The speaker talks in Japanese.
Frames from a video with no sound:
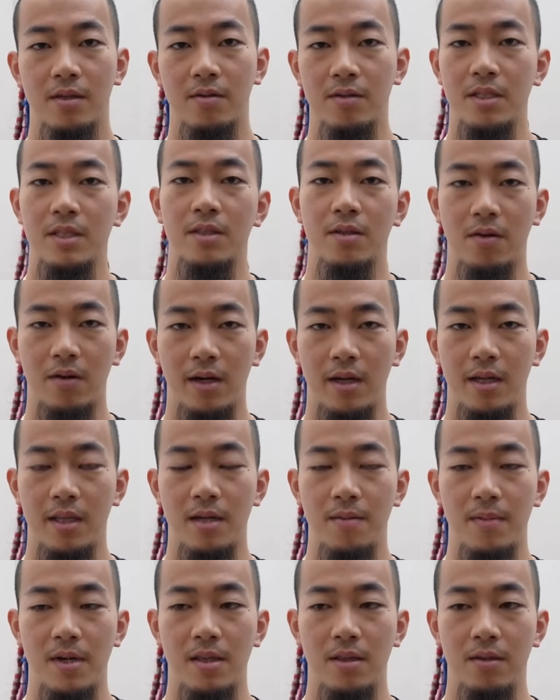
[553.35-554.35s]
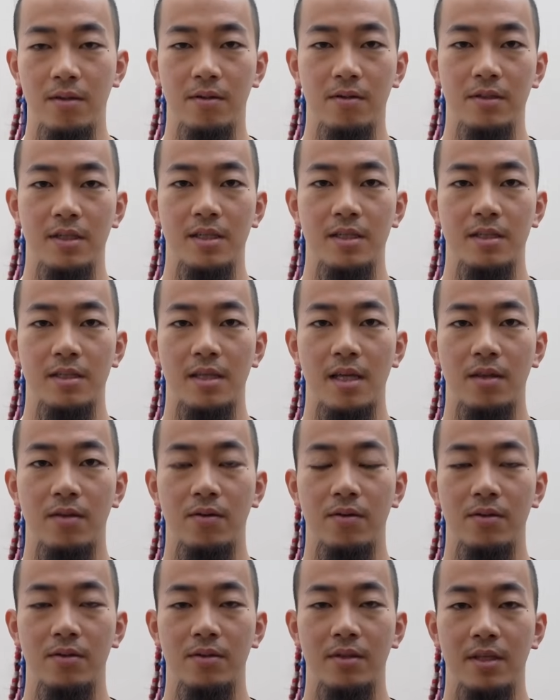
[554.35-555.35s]
個人の原田マンのインスタ
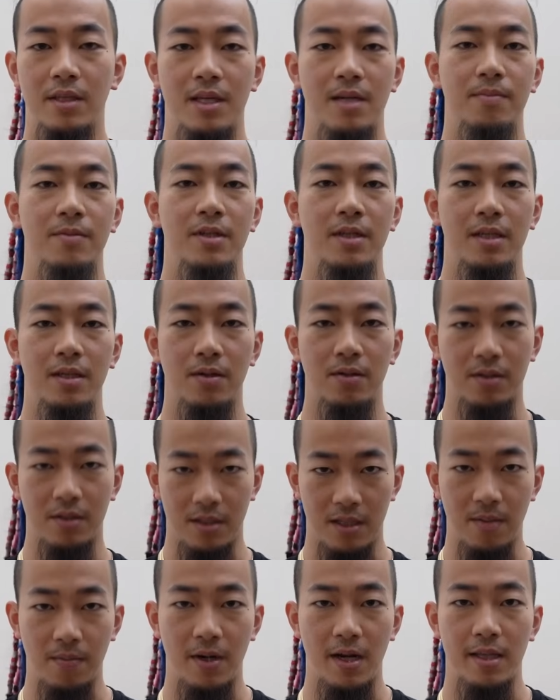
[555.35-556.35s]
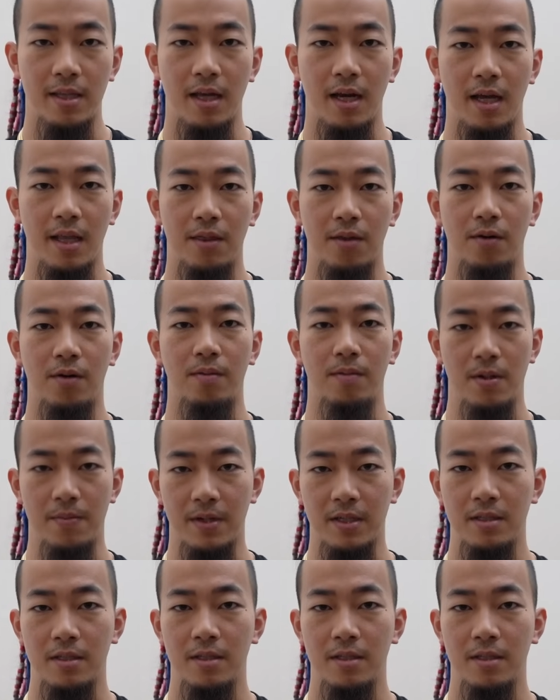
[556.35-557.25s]
の DM に送ってもらえたらと思いま